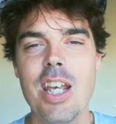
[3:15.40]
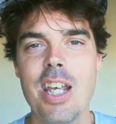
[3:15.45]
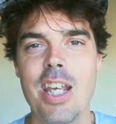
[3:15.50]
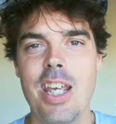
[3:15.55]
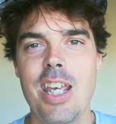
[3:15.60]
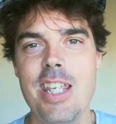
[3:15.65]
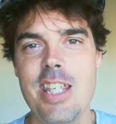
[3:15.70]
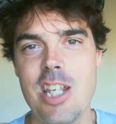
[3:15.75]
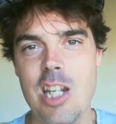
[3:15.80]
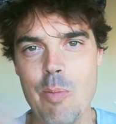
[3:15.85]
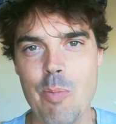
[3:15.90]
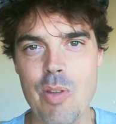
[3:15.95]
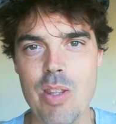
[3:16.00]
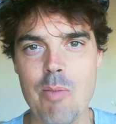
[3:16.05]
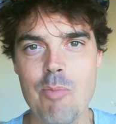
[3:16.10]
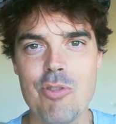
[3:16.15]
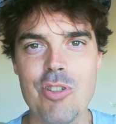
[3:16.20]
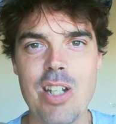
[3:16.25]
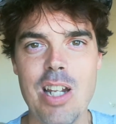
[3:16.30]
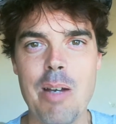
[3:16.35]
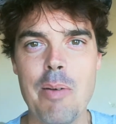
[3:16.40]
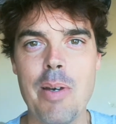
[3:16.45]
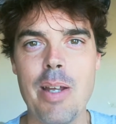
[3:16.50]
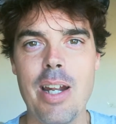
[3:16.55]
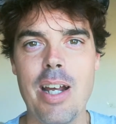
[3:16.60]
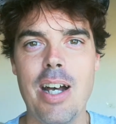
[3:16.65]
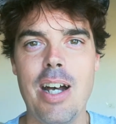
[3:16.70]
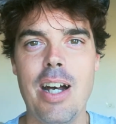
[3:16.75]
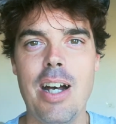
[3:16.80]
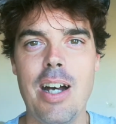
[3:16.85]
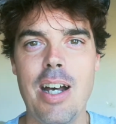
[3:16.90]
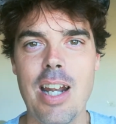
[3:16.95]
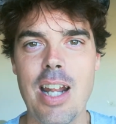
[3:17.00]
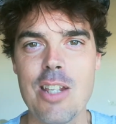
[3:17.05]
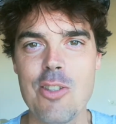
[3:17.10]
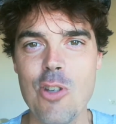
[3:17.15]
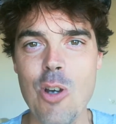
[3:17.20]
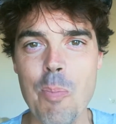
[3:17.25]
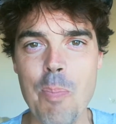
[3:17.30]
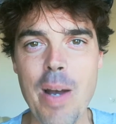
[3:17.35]
y ya no podemos ir a ver a la
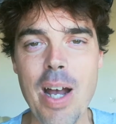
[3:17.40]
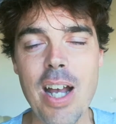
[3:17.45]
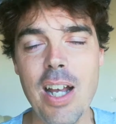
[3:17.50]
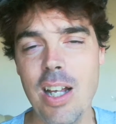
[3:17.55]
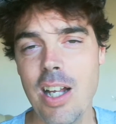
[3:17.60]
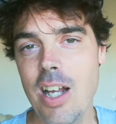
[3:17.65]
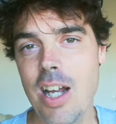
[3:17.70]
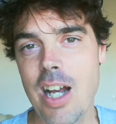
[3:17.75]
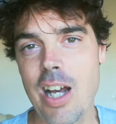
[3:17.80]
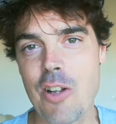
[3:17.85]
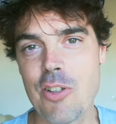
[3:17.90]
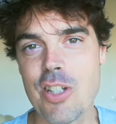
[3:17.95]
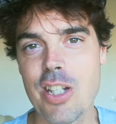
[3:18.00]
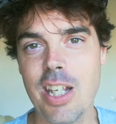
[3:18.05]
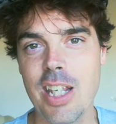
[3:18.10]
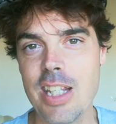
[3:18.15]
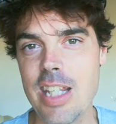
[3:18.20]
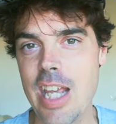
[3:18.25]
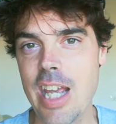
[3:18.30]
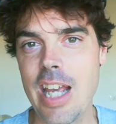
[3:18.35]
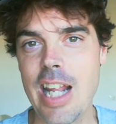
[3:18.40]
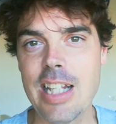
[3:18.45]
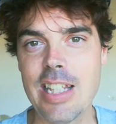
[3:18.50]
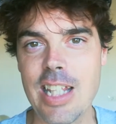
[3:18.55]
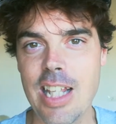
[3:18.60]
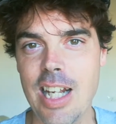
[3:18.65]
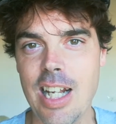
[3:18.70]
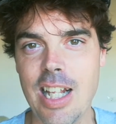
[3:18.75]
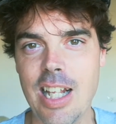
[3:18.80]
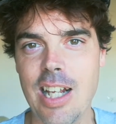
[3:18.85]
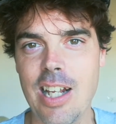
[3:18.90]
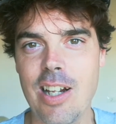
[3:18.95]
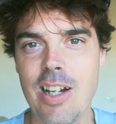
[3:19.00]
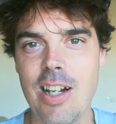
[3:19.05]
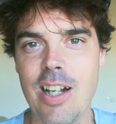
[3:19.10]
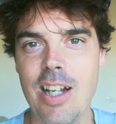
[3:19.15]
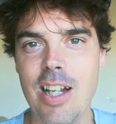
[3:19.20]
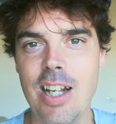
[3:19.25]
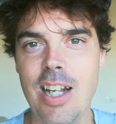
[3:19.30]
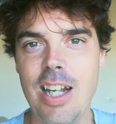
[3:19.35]
chopa, a no ser que llegue
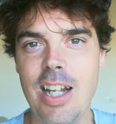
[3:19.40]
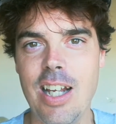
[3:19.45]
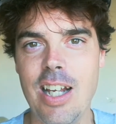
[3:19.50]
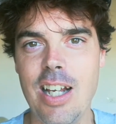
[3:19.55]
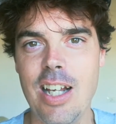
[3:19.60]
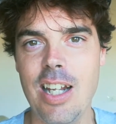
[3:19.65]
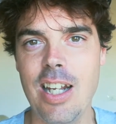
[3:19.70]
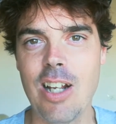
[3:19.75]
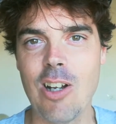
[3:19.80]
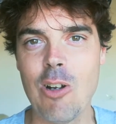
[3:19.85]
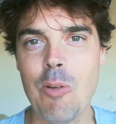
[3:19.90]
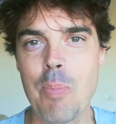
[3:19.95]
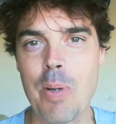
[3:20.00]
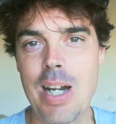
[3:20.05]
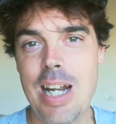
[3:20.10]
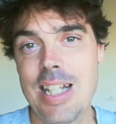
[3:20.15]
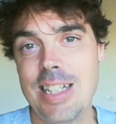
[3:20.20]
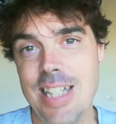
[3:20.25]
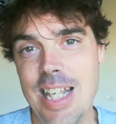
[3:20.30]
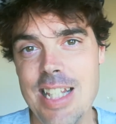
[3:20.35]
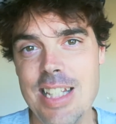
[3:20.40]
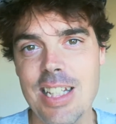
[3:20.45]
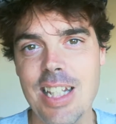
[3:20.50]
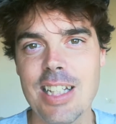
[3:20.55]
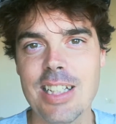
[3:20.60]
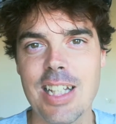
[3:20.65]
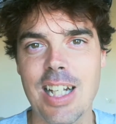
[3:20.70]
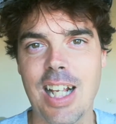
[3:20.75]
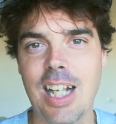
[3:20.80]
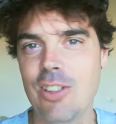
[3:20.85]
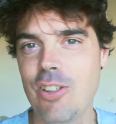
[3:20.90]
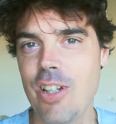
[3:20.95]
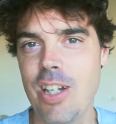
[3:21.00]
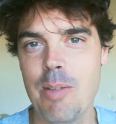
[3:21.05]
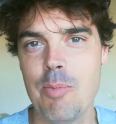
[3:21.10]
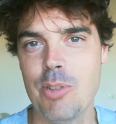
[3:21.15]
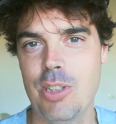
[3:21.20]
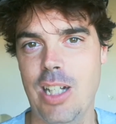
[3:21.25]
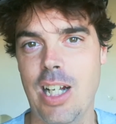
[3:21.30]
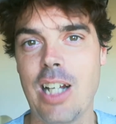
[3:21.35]
la, compra a las 6, que en tal caso
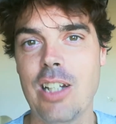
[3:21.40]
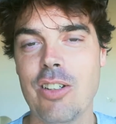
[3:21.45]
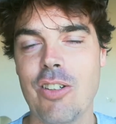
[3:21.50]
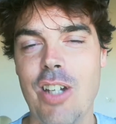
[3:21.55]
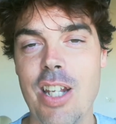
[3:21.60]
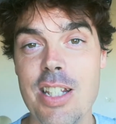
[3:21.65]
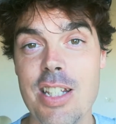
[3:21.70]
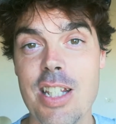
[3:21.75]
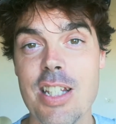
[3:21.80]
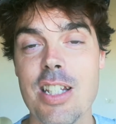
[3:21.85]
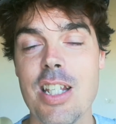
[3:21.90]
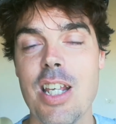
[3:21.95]
iremos cagando leche